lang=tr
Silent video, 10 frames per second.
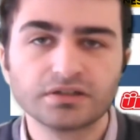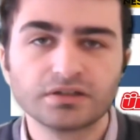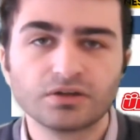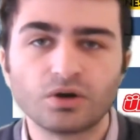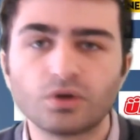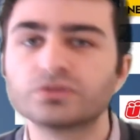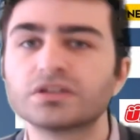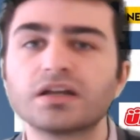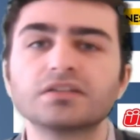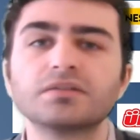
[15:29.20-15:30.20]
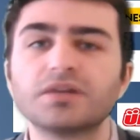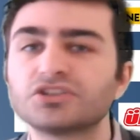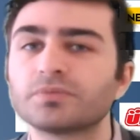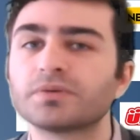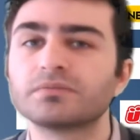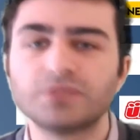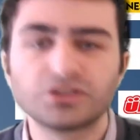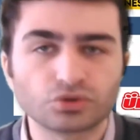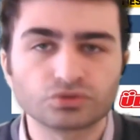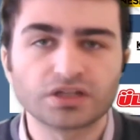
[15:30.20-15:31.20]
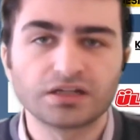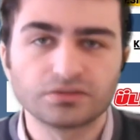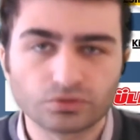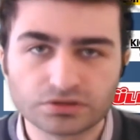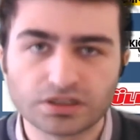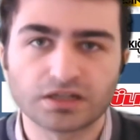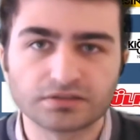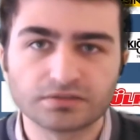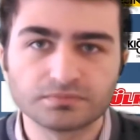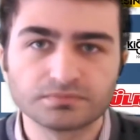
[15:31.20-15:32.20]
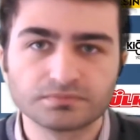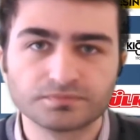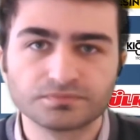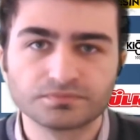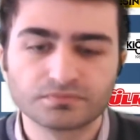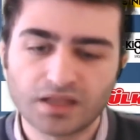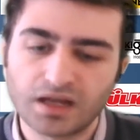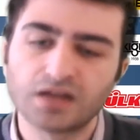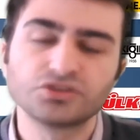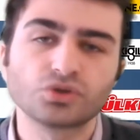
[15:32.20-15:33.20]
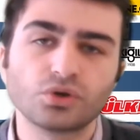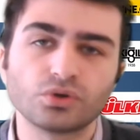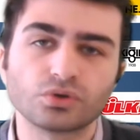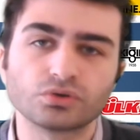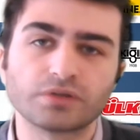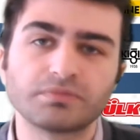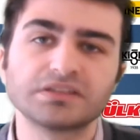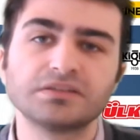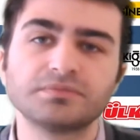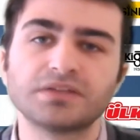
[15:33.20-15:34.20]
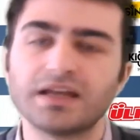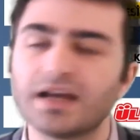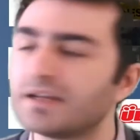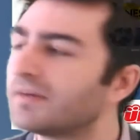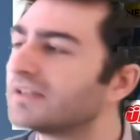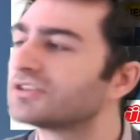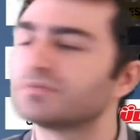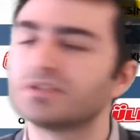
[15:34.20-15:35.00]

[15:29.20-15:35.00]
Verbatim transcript: Onlarla da maç yaparım 5-10 tane de onlara atarım. Anca öyle olur ama gidip de yani ben şimdi